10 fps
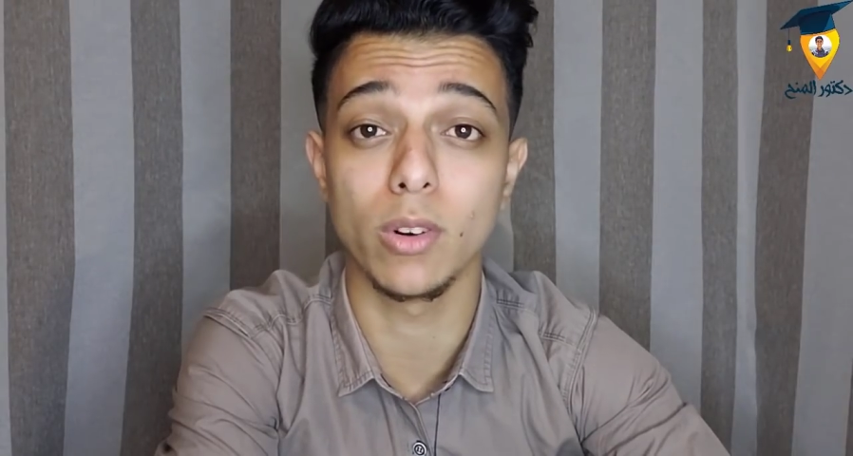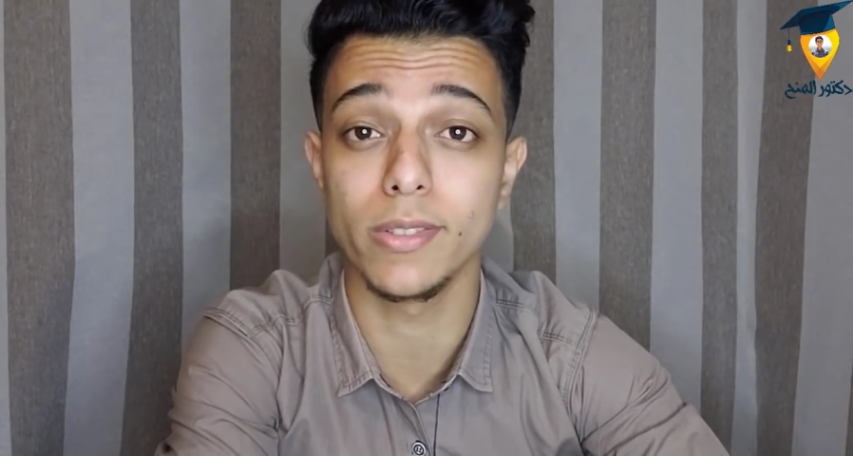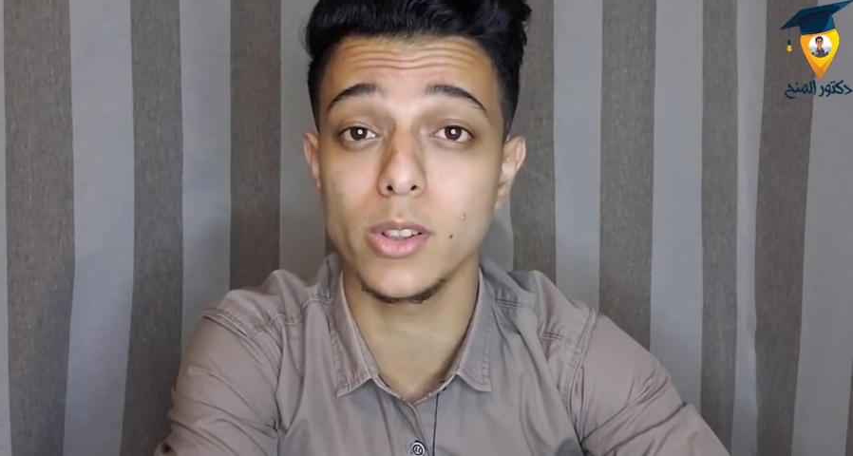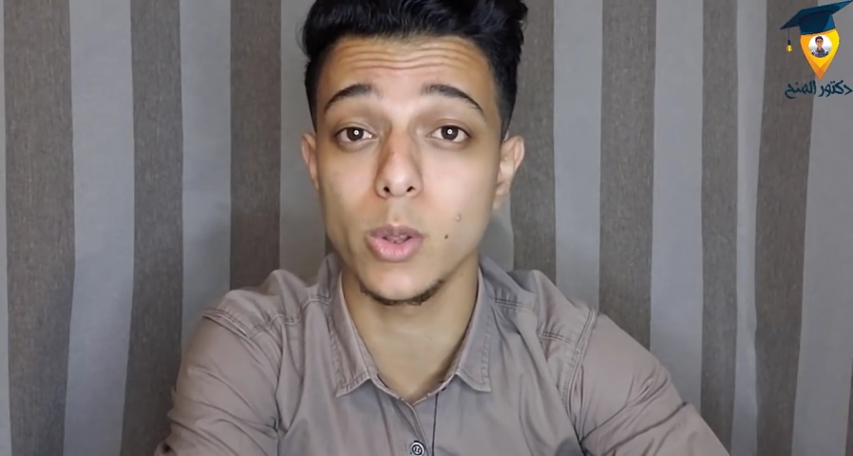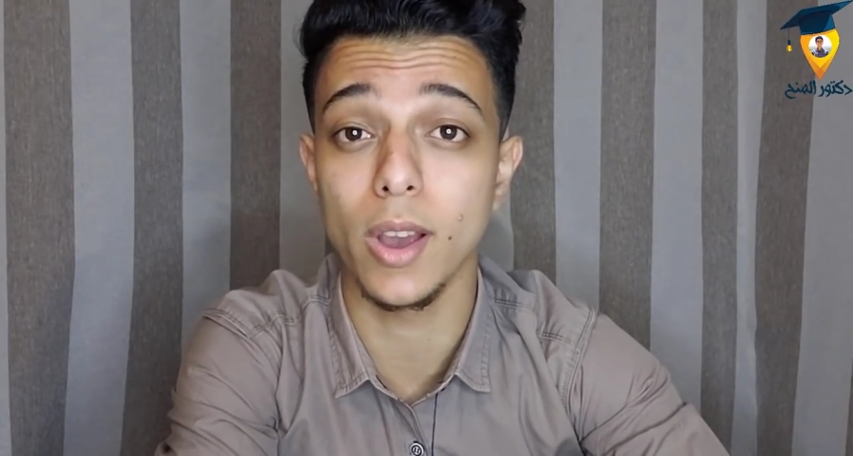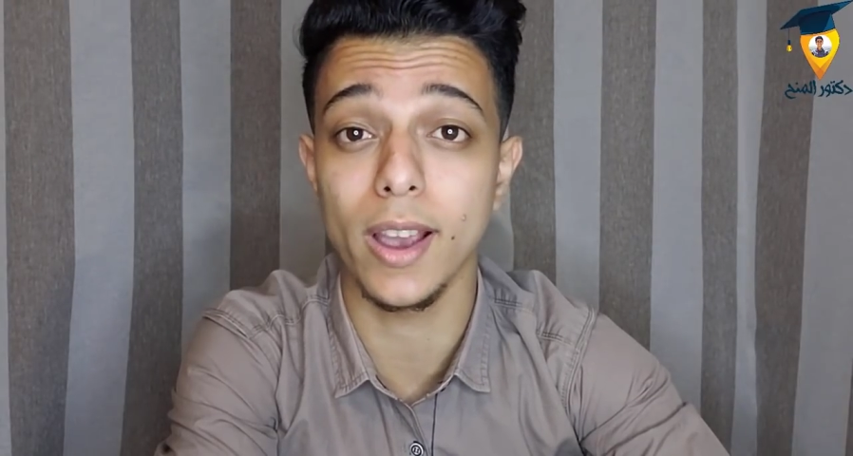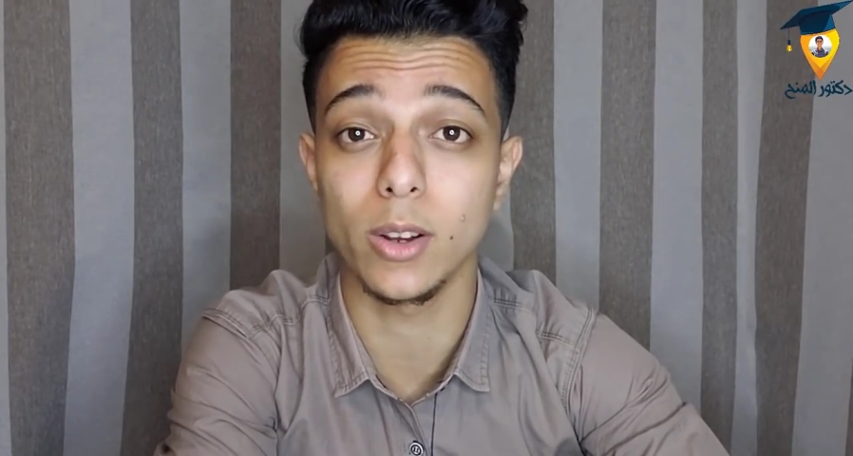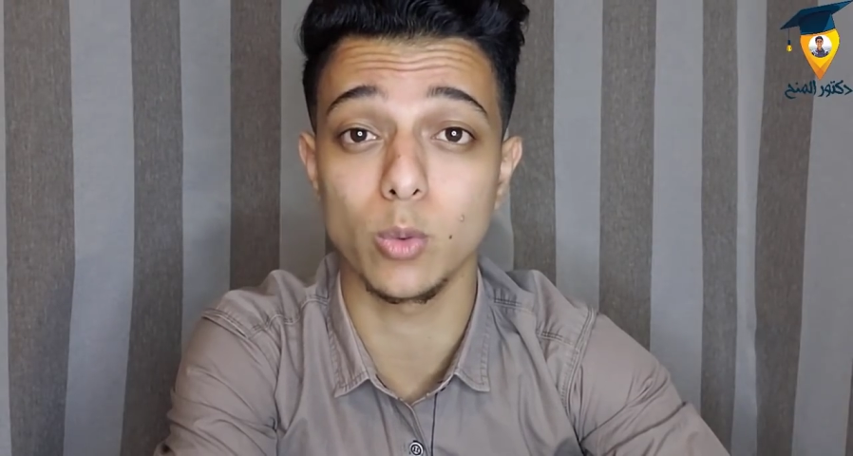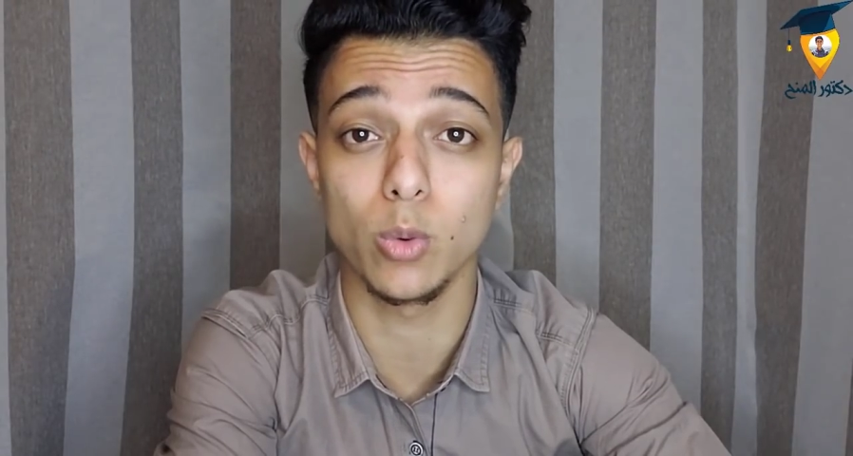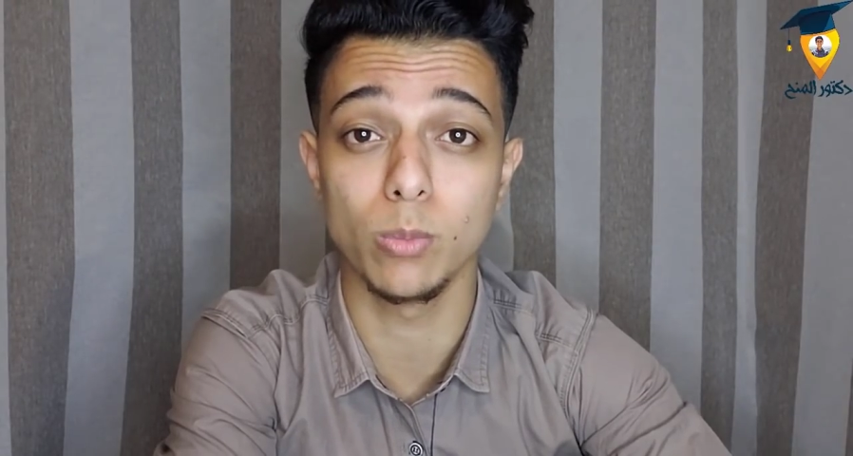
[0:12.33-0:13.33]
والفيديو ده
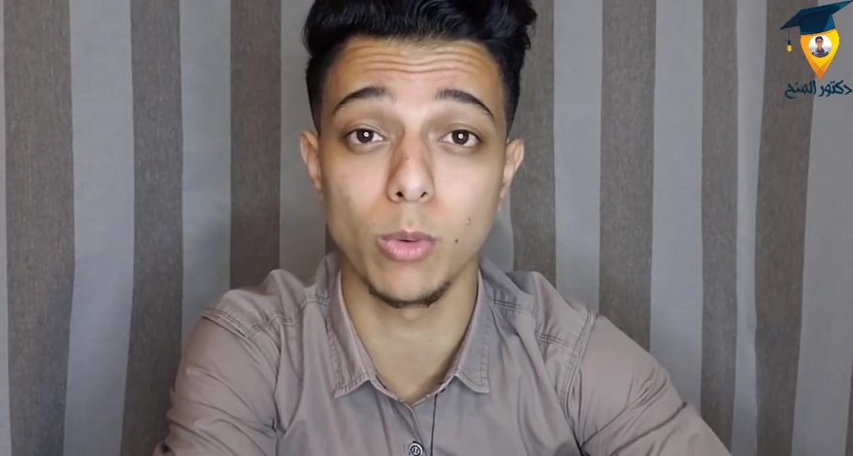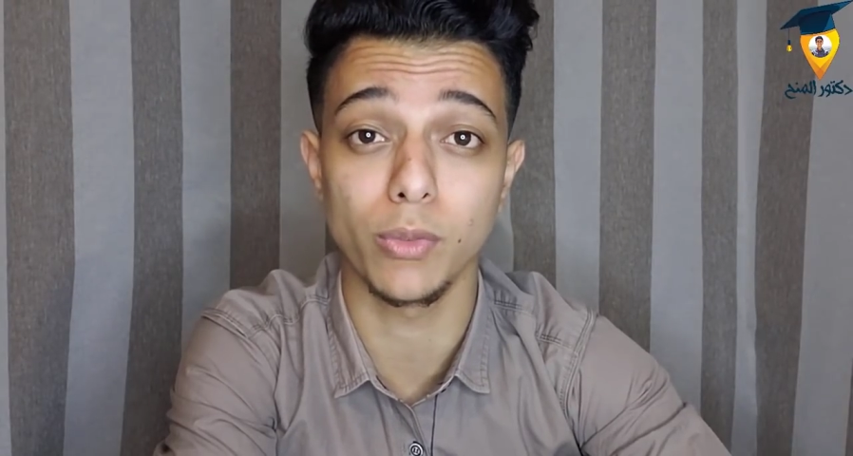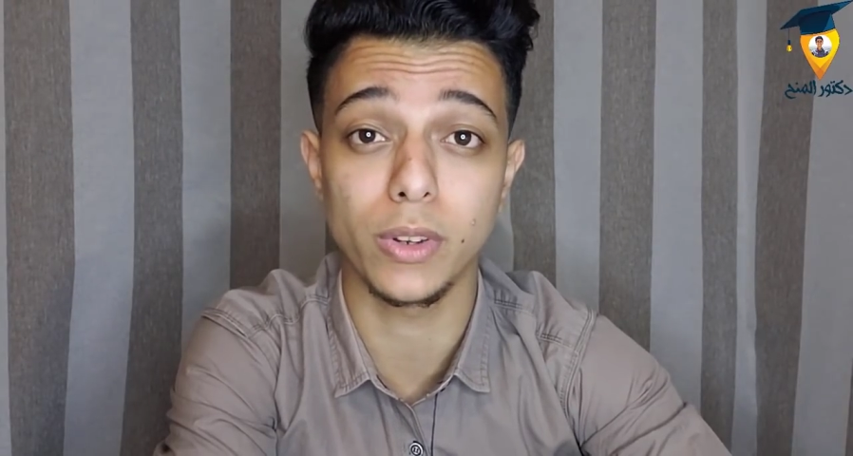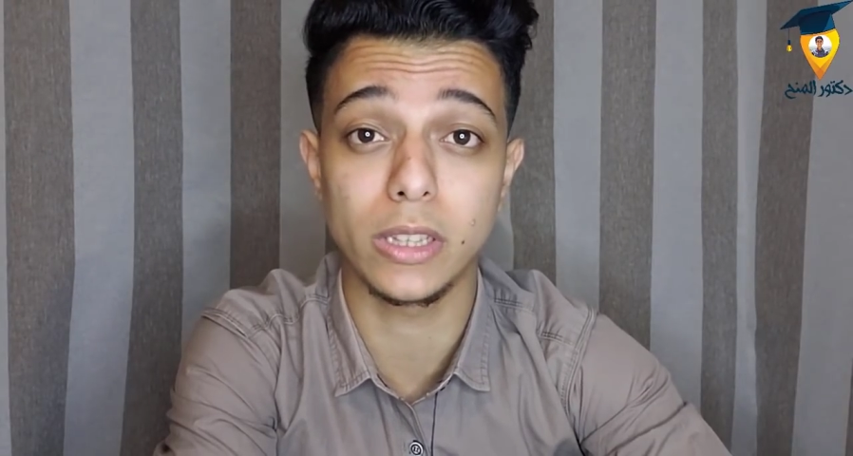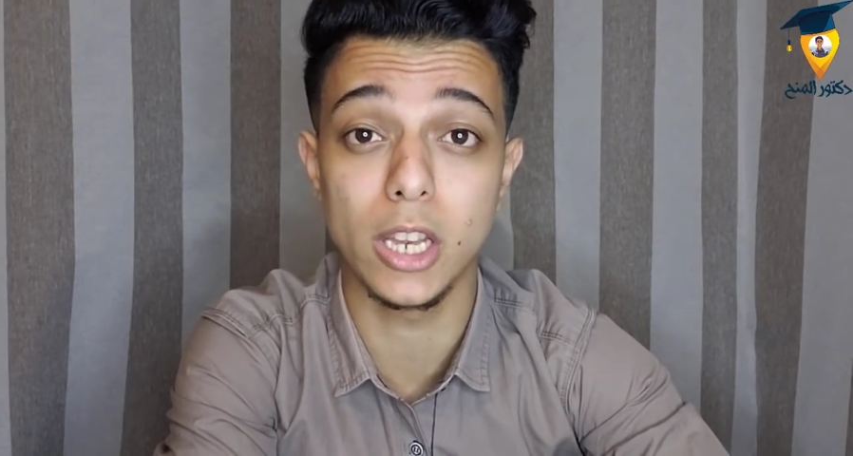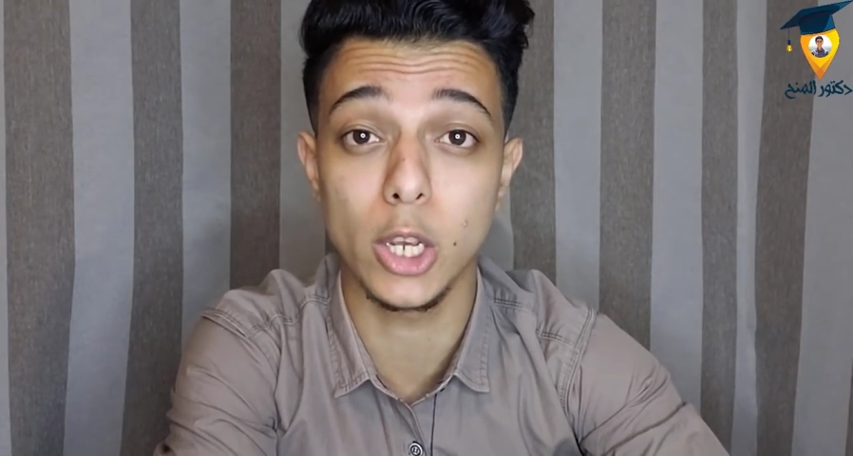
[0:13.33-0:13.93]
هيكون مفيد